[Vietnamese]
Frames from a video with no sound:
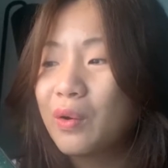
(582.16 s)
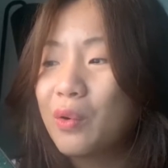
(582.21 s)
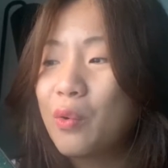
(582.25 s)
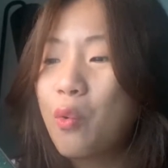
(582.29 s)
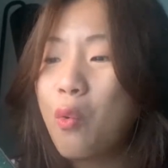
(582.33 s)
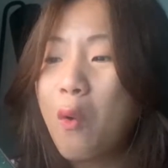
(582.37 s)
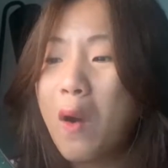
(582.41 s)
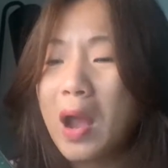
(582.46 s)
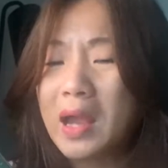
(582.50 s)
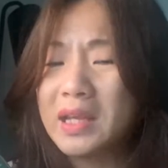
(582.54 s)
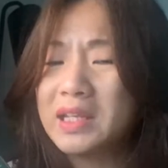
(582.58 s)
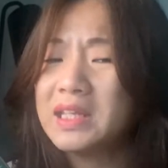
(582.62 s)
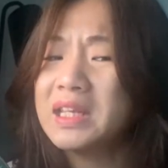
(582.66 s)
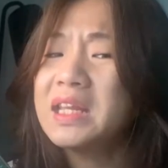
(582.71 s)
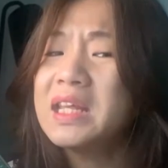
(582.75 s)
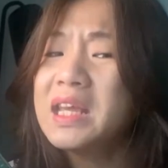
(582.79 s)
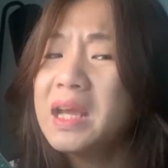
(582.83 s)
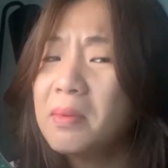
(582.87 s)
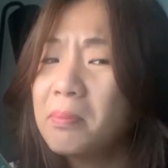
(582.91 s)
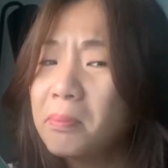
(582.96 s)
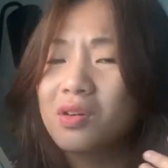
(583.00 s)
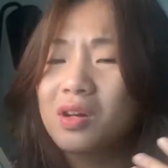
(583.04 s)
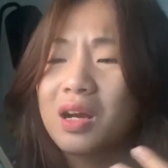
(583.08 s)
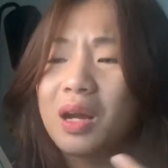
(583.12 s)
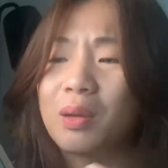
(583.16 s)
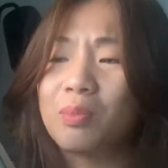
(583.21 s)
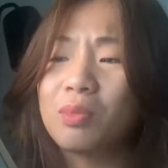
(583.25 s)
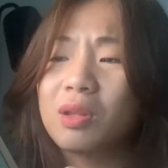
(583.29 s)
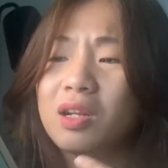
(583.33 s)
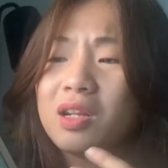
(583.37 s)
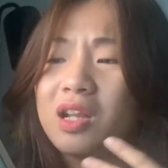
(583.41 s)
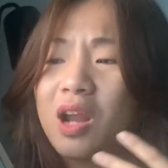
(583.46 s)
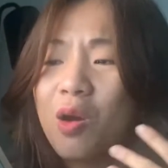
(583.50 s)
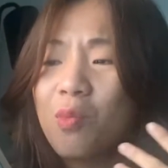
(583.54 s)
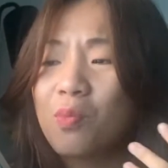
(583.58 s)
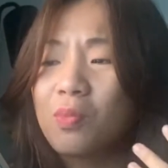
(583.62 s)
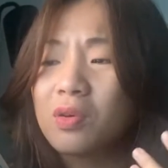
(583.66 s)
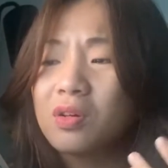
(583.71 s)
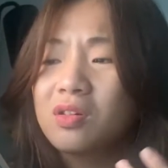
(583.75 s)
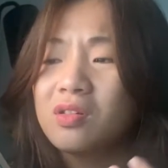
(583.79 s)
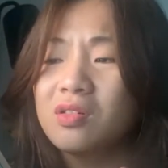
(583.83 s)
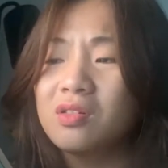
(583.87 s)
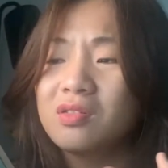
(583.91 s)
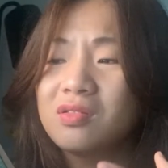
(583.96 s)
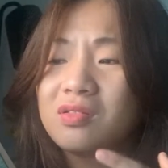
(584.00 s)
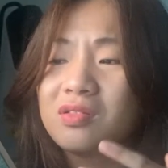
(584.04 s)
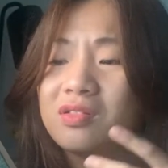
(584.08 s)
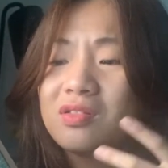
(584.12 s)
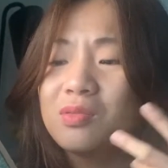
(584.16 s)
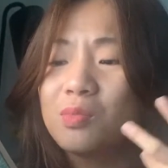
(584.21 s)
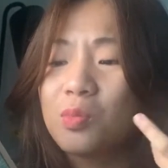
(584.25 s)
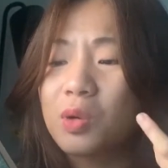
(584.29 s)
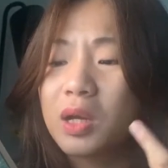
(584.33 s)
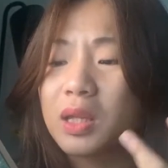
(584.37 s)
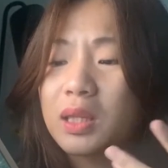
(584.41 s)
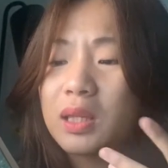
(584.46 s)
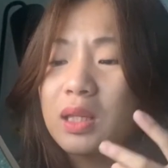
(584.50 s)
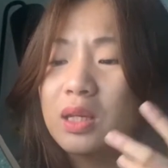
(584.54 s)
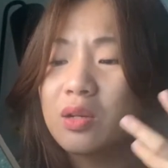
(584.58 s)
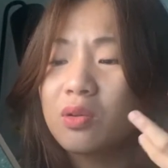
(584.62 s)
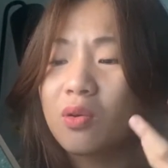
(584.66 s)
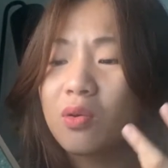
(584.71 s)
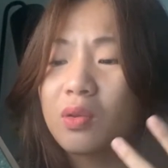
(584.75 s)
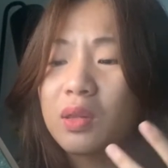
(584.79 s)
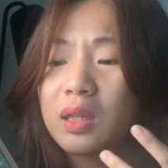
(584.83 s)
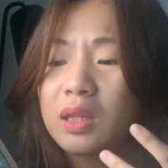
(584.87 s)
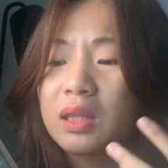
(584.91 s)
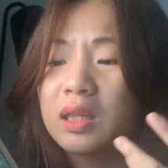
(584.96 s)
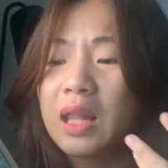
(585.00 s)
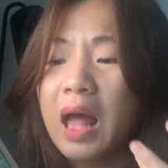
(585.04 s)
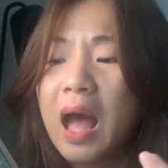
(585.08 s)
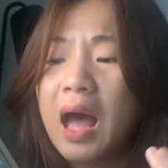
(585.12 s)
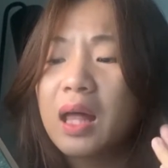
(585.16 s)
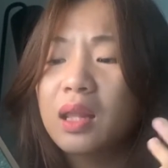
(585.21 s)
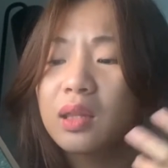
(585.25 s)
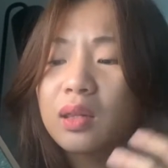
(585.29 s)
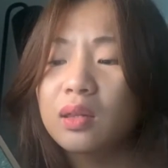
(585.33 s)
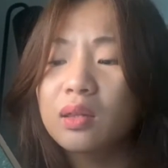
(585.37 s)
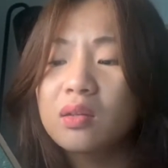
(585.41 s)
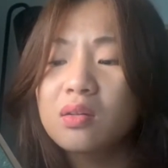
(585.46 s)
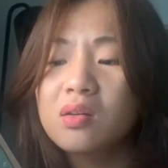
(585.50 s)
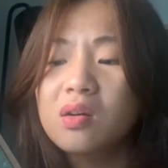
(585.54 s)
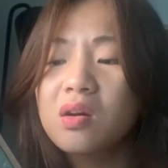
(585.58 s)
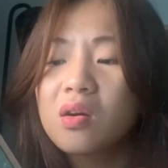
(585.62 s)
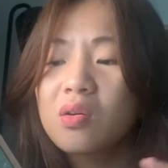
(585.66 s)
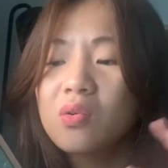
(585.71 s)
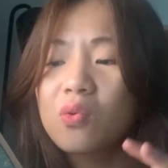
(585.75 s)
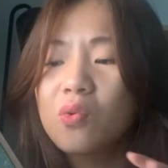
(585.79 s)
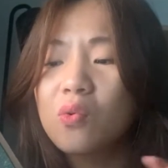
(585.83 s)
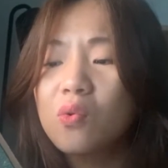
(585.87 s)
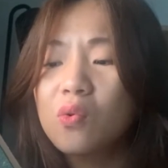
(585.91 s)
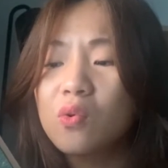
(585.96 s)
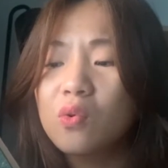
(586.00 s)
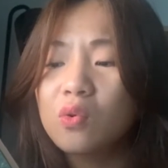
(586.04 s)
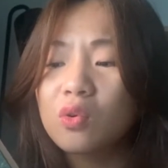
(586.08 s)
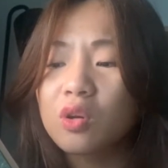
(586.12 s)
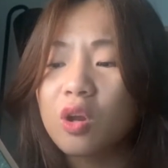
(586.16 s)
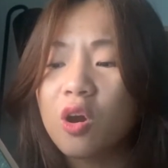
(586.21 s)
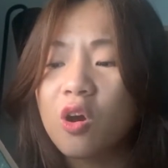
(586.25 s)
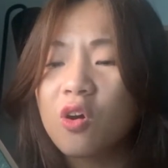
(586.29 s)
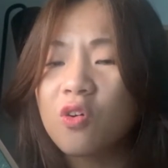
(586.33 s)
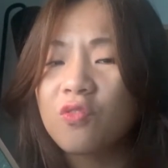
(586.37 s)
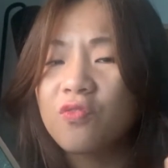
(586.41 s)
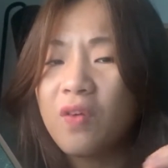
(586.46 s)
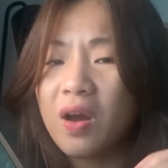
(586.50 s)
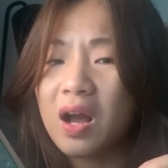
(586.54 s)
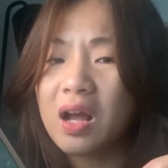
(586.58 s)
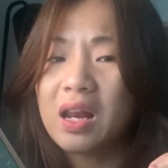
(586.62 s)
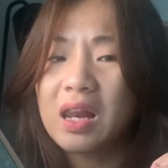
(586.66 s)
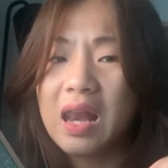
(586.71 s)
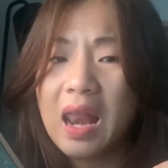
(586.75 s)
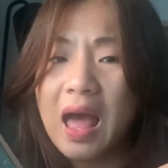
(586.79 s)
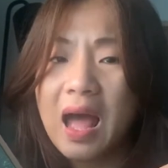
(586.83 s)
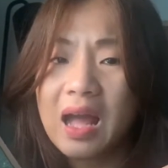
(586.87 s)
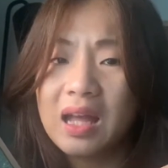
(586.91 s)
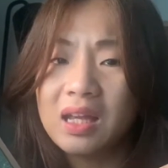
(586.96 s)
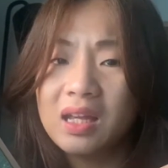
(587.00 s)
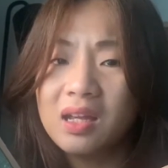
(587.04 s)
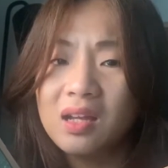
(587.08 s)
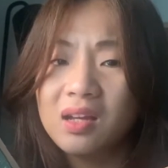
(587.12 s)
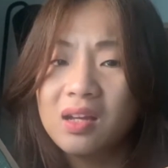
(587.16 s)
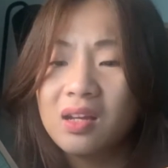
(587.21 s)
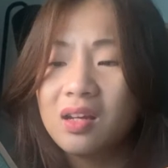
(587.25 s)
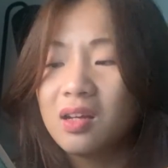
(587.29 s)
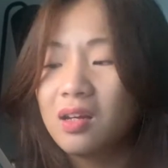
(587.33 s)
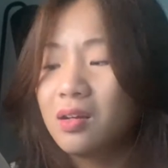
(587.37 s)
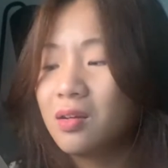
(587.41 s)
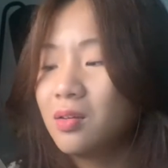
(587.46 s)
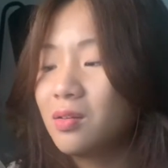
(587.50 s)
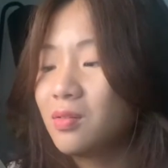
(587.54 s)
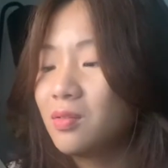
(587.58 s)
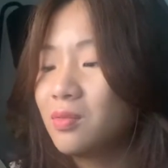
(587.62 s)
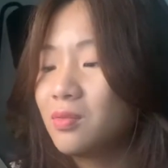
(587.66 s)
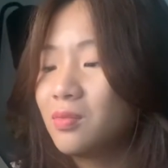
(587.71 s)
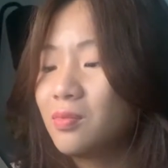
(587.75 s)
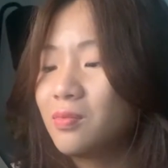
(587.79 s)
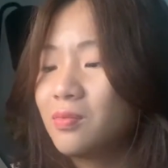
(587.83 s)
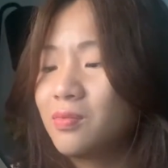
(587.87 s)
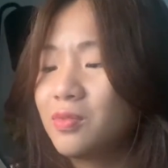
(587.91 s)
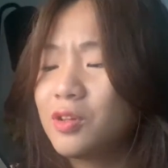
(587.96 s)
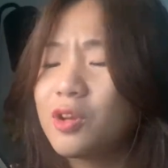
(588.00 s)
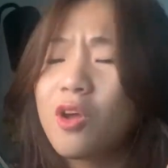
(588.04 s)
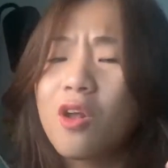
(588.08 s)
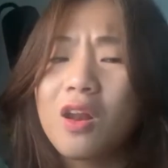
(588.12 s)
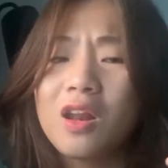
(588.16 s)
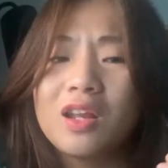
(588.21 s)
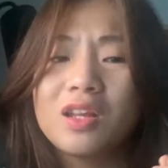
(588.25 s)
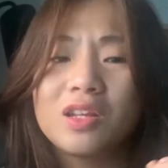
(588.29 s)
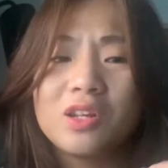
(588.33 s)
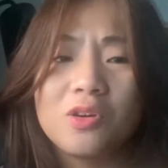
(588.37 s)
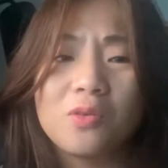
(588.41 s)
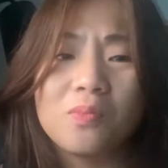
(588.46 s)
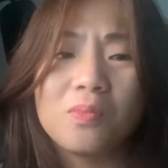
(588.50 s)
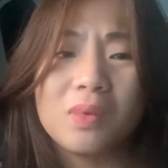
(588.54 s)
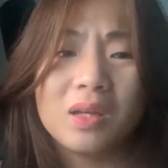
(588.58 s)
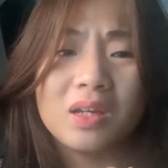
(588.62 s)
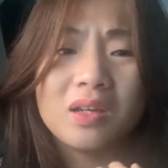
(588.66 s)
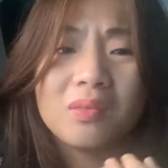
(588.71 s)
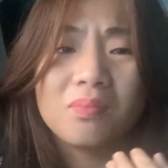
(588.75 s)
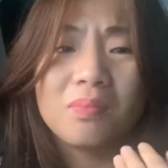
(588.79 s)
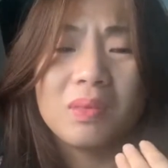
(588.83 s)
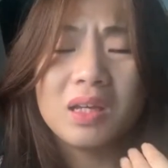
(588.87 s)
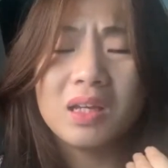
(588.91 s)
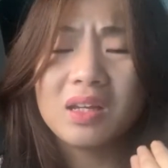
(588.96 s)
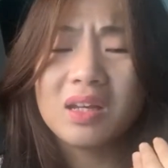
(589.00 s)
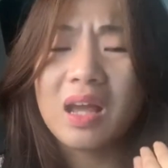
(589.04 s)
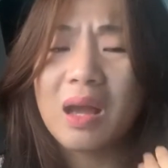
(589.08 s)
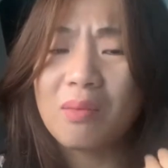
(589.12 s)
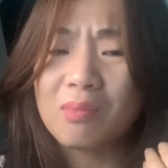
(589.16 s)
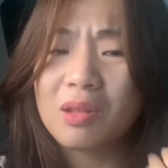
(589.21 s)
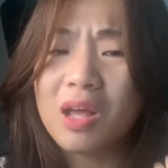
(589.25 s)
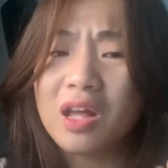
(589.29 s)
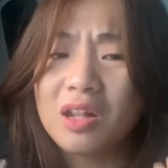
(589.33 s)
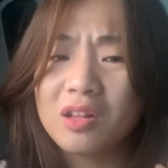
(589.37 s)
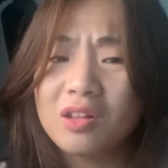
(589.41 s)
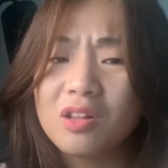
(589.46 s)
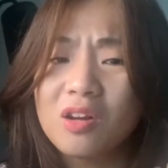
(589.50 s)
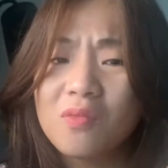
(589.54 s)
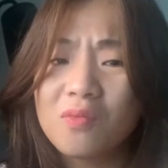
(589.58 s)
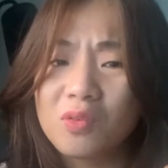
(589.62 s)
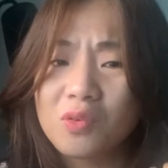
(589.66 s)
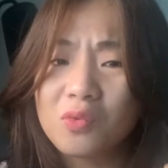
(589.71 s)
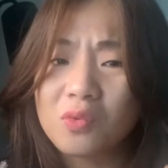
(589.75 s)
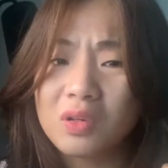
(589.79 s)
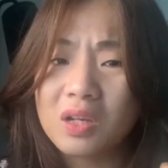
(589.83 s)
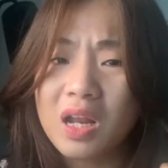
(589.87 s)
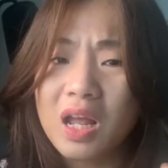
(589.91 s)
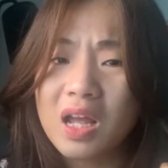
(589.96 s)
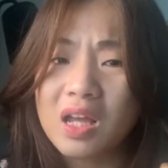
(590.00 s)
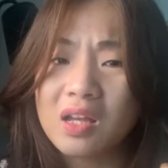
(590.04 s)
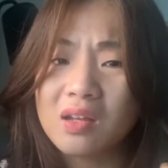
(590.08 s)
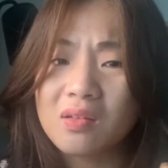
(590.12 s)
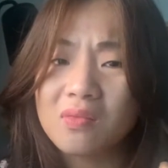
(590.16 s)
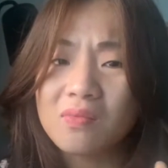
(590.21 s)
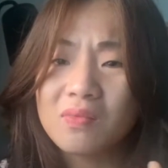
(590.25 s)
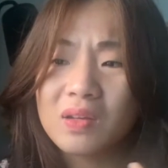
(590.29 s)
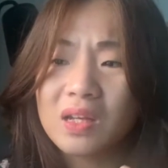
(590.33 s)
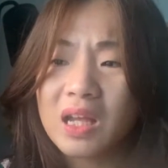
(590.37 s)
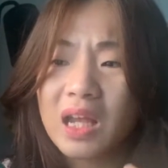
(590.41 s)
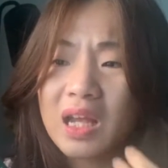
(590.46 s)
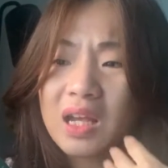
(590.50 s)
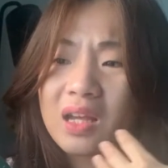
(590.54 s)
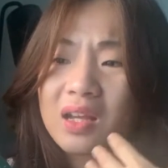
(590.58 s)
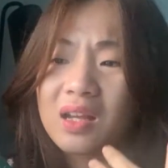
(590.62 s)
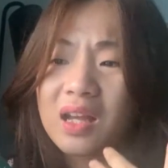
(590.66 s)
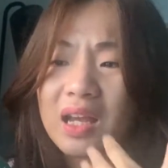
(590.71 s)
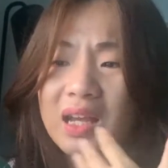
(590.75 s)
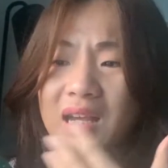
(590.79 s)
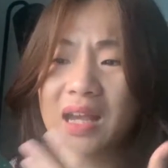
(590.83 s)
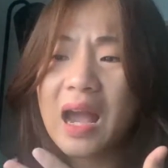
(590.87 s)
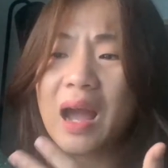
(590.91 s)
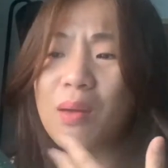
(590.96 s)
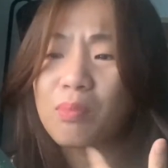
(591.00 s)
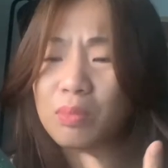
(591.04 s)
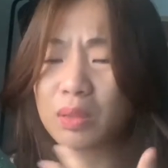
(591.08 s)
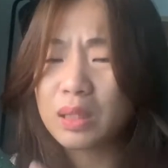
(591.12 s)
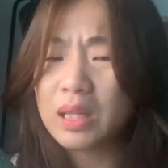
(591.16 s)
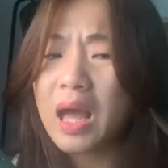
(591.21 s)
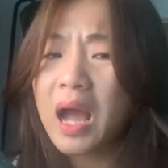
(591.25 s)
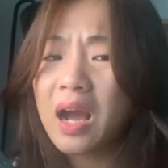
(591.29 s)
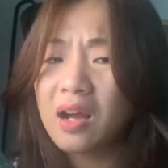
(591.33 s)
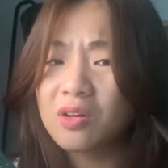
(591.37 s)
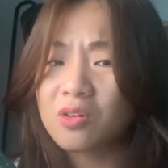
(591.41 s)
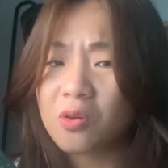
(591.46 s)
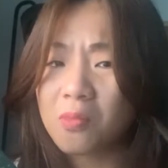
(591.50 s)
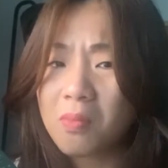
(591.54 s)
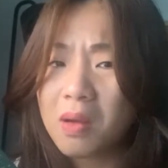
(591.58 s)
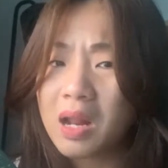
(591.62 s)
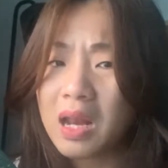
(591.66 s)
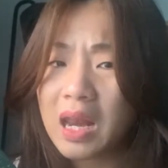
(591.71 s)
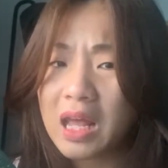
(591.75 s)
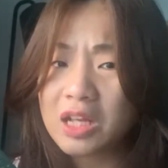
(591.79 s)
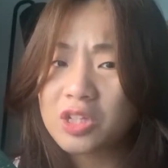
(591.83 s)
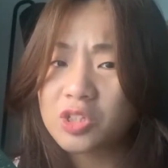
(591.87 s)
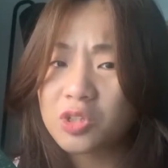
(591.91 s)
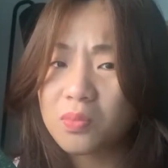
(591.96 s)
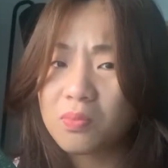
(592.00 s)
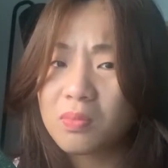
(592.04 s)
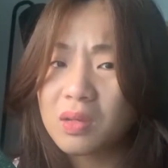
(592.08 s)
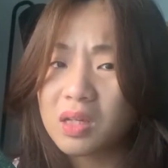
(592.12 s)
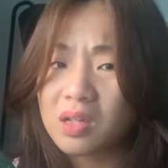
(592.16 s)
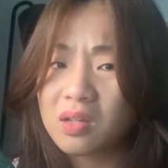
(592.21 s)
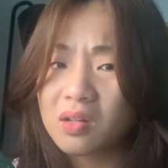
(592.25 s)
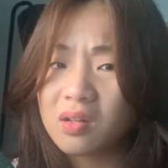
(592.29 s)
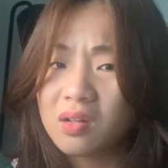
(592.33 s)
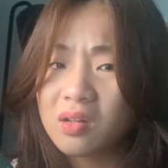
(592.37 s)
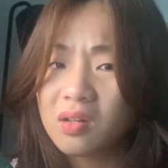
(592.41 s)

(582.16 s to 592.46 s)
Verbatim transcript: hoài niệm cảm giác đọc nó cứ như một cái gì nó xa xưa cũ nó vẳng lại và đó là điều mình mình cảm thấy ấn tượng với cuốn này vì cái cái cảm giác nó mang lại cho mình